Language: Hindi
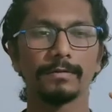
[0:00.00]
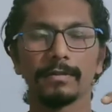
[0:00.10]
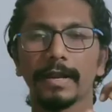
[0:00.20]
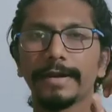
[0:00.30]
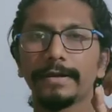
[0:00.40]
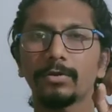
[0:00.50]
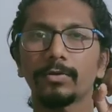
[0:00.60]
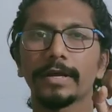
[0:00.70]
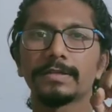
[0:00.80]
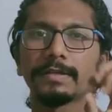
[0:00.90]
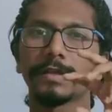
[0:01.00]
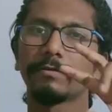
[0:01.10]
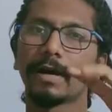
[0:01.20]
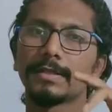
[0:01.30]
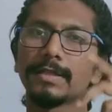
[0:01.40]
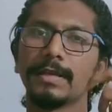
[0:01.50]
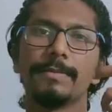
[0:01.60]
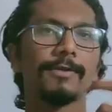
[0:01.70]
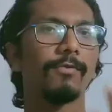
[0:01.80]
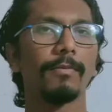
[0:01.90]
लाइट को कैच करके वहां से
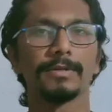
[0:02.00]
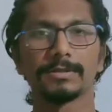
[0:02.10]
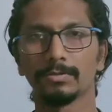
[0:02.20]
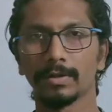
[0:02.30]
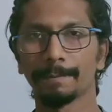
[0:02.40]
इमेज फॉर्मेशन हुआ